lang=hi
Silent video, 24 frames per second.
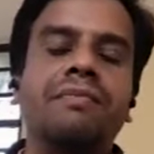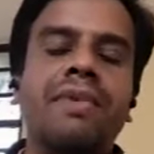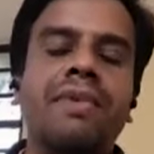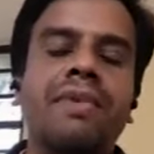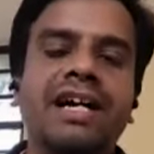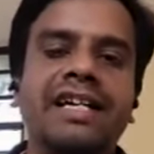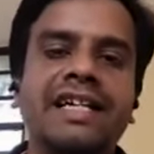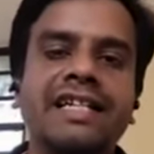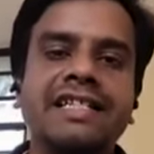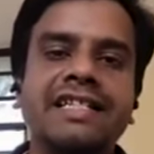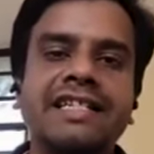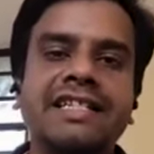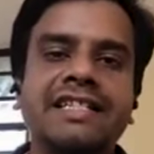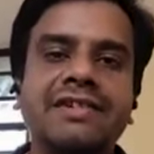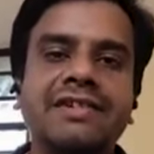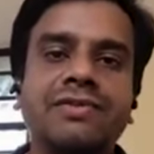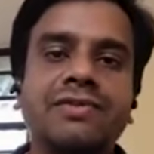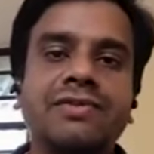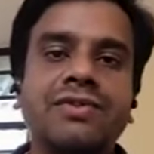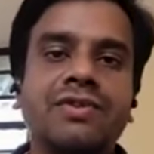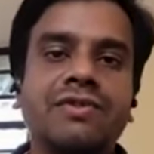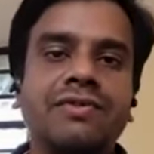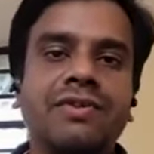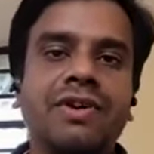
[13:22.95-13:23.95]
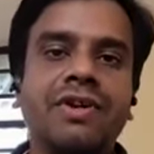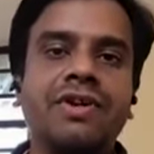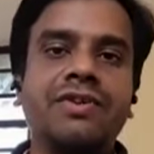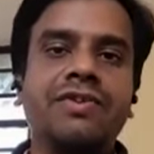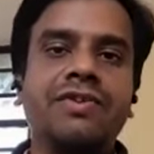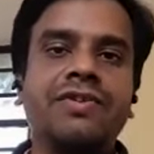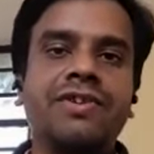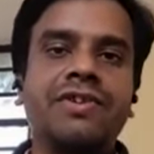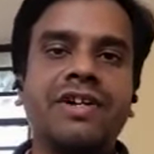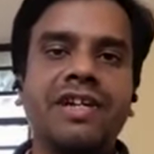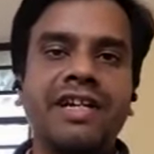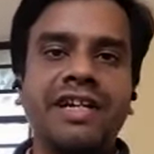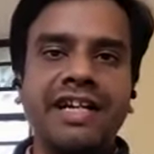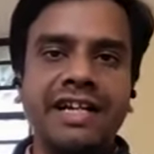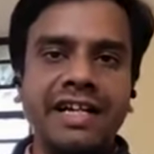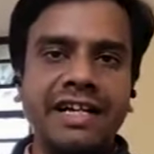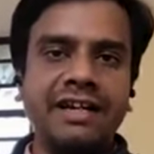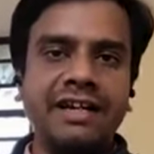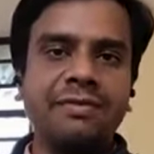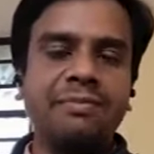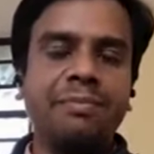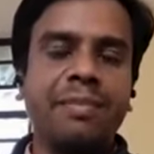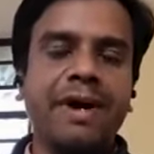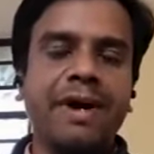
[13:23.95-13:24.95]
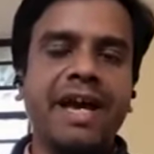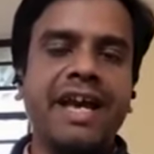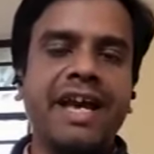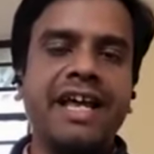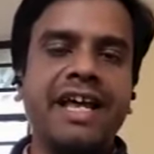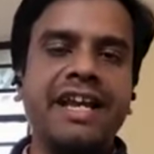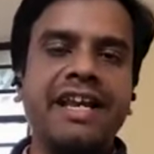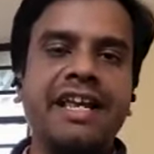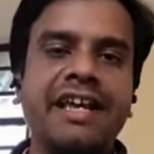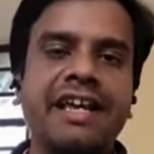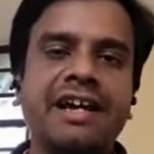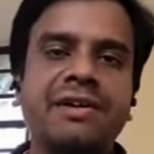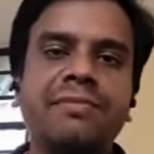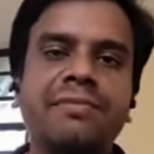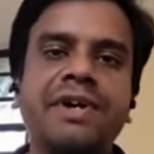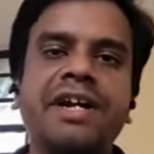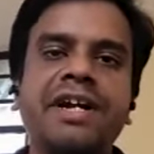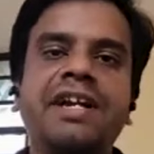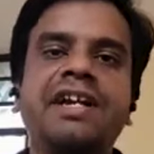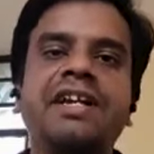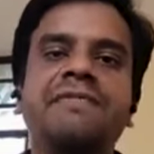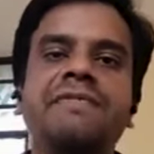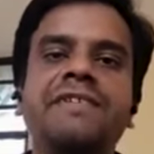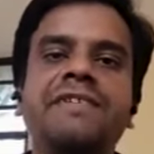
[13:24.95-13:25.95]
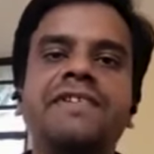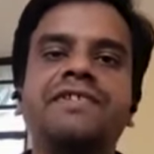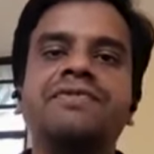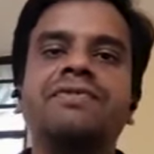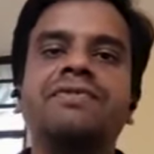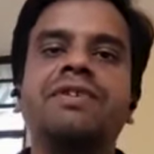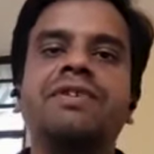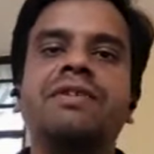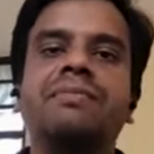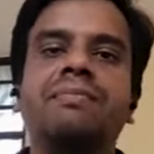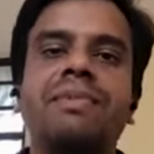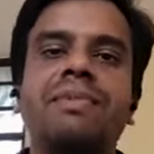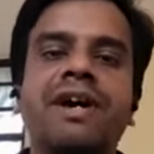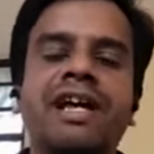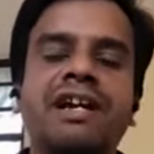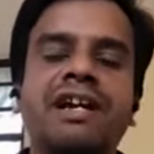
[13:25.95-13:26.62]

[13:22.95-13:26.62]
बाकी चीजें उसको फॉलो करेगी लेकिन पहले हम इंडिविजुअल